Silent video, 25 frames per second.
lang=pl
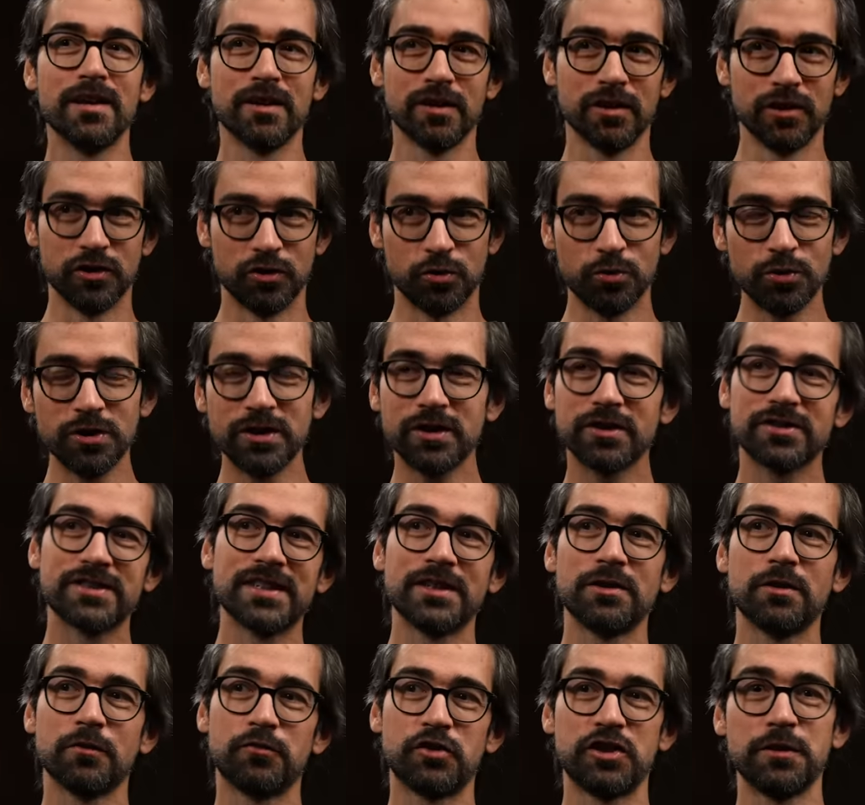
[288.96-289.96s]
E, drugi
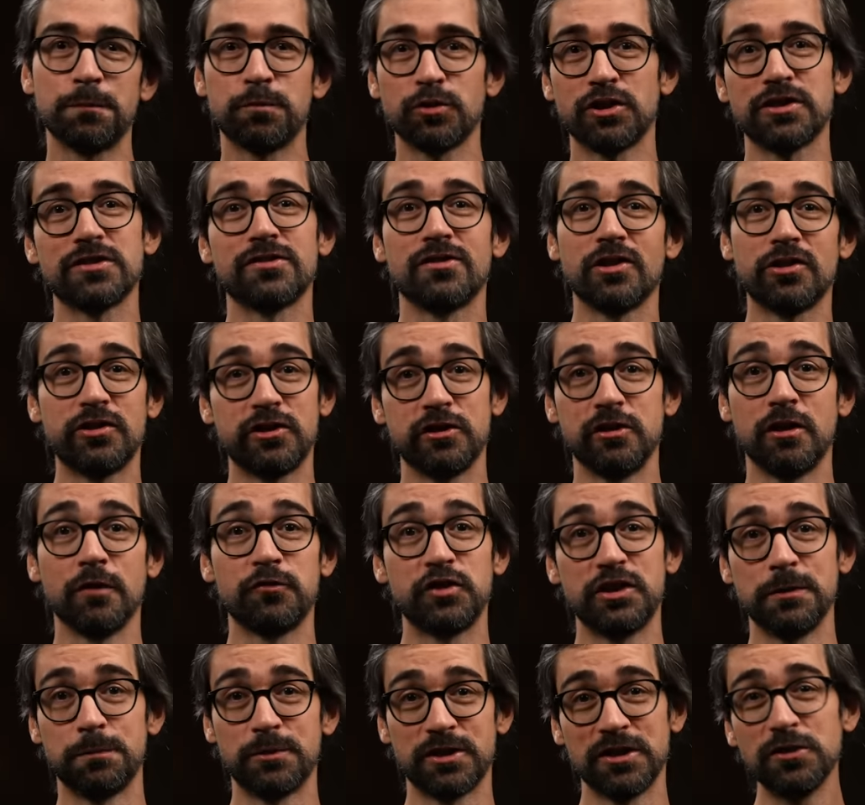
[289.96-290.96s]
rodzaj dowcipu to jest
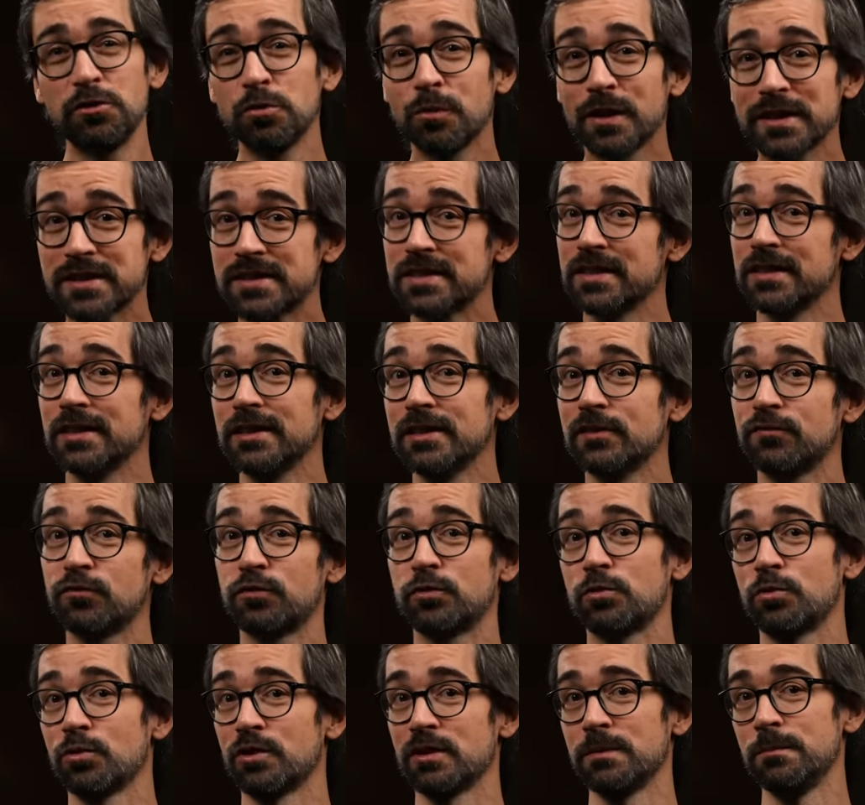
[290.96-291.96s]
dowcip sytuacyjny, w
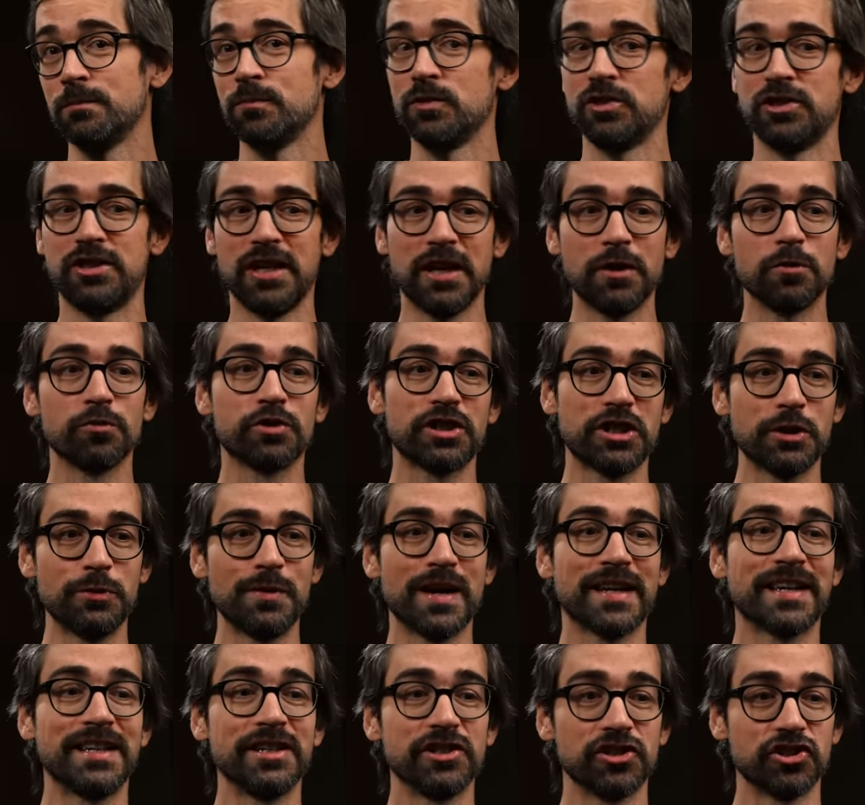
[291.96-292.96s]
którym dzieją się
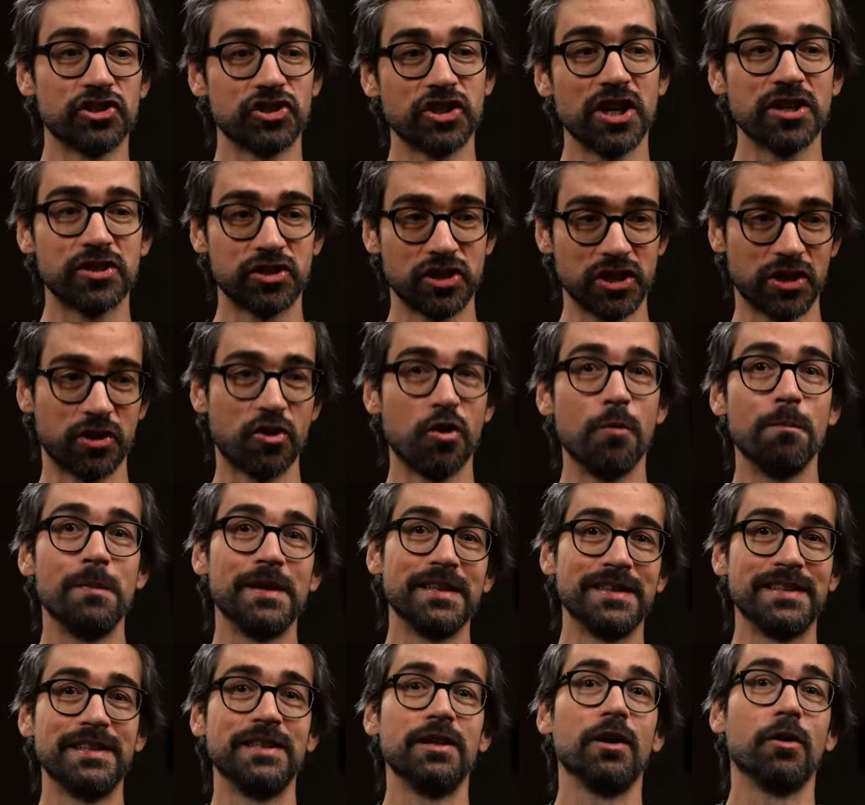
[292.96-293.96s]
jakieś rzeczy
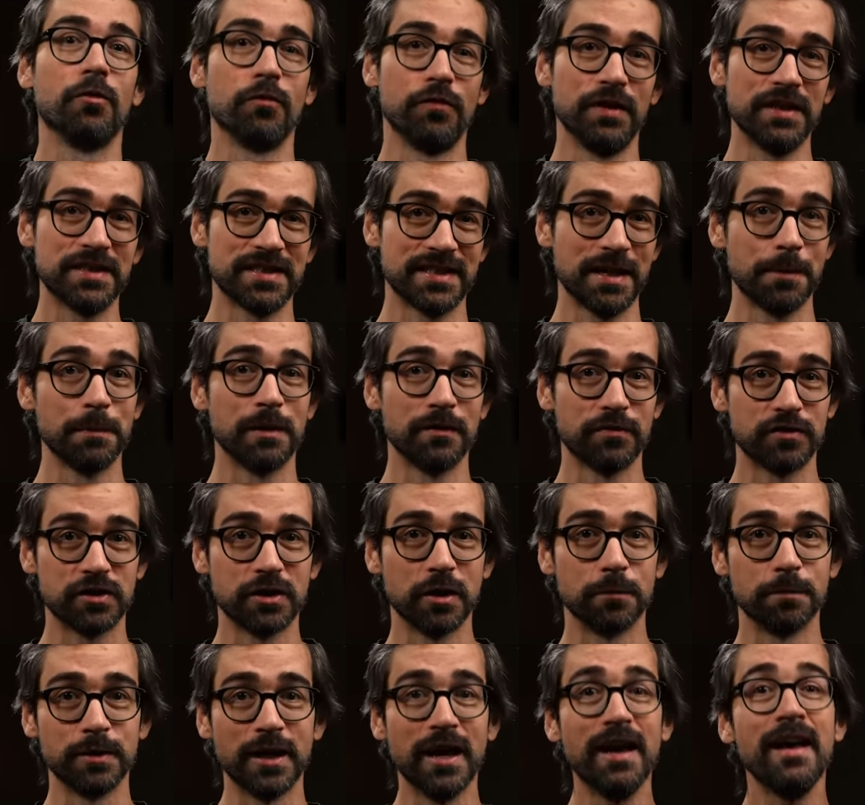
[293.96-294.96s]
komediowe same w
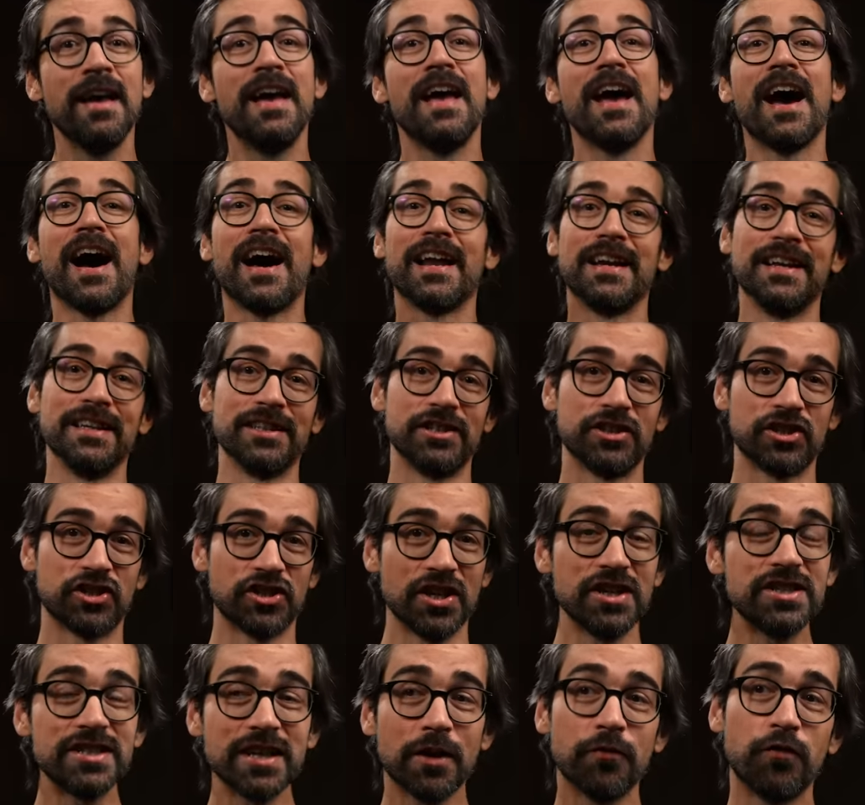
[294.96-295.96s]
sobie, ale
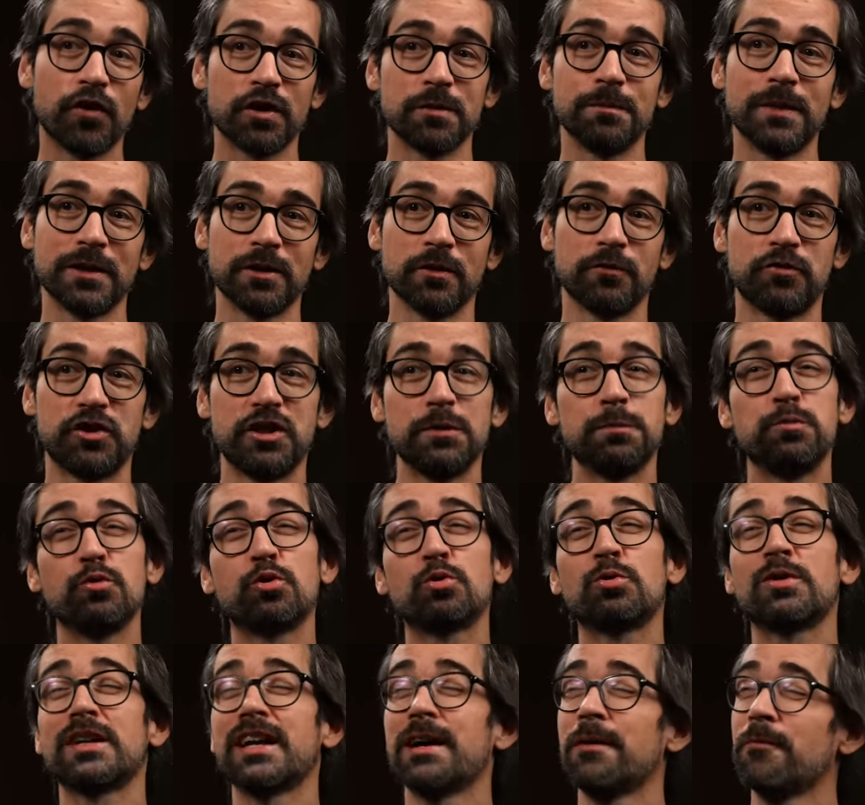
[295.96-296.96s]
trzecia forma
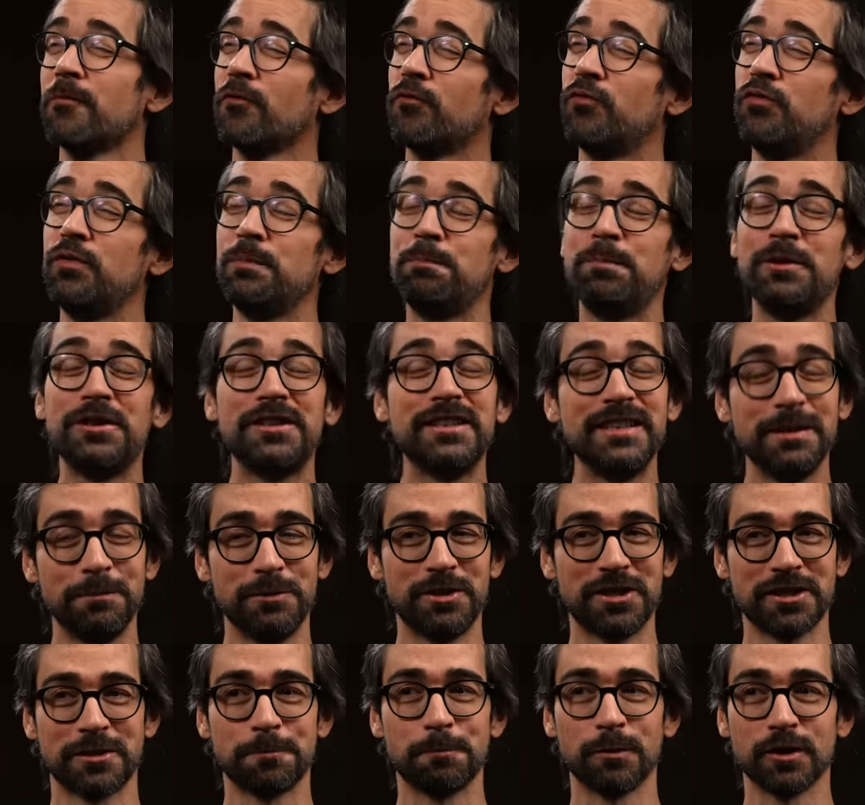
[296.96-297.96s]
dowcipu, która wybitnie
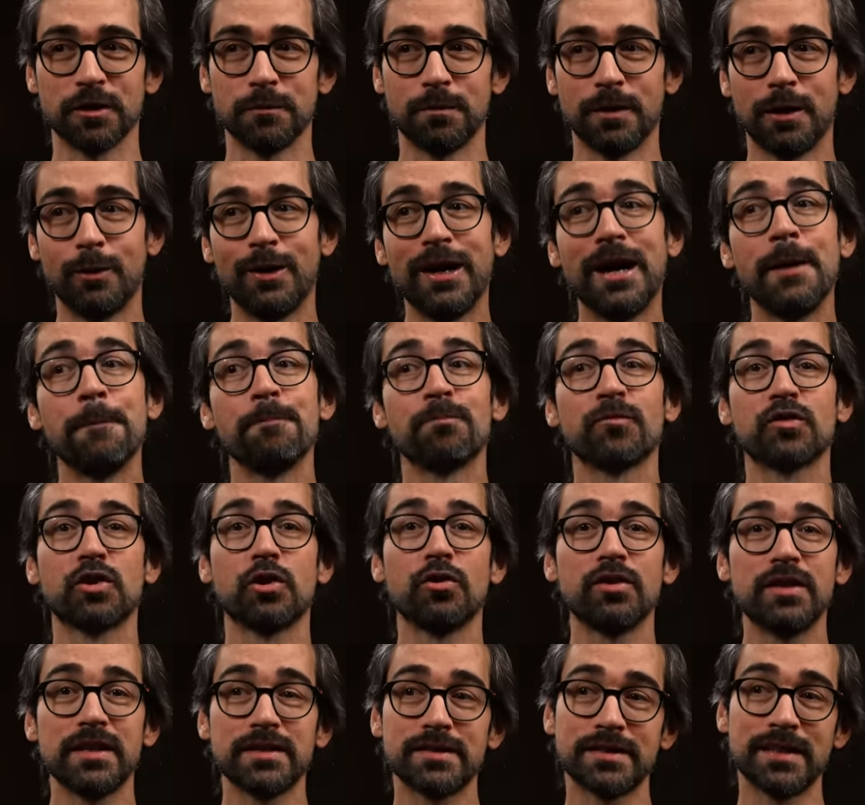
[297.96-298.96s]
mi się spodobała,
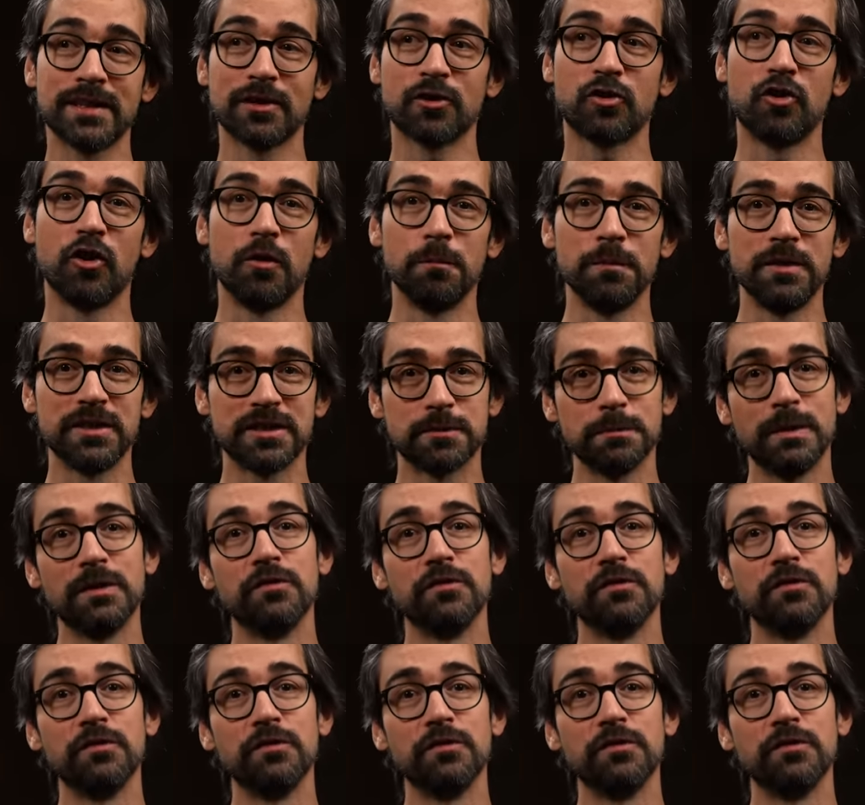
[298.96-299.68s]
to jest komizm